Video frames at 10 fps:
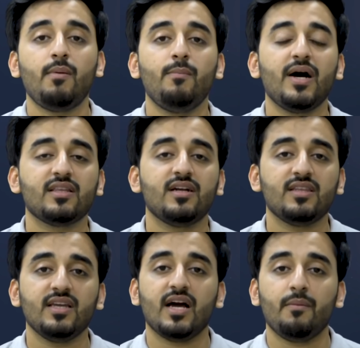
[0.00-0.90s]
अब हम बात
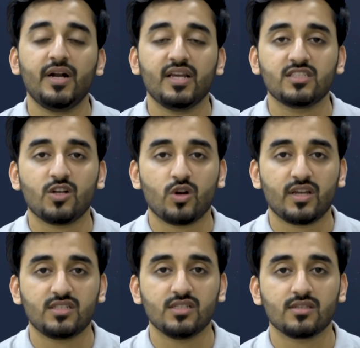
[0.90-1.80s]
करते हैं यहाँ पे डेंजर और
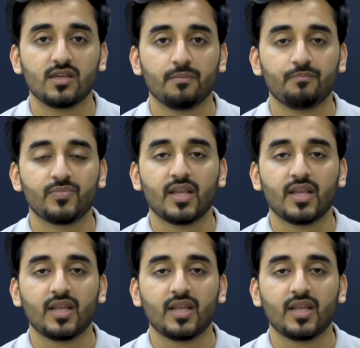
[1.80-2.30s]
क्या चीज़ की है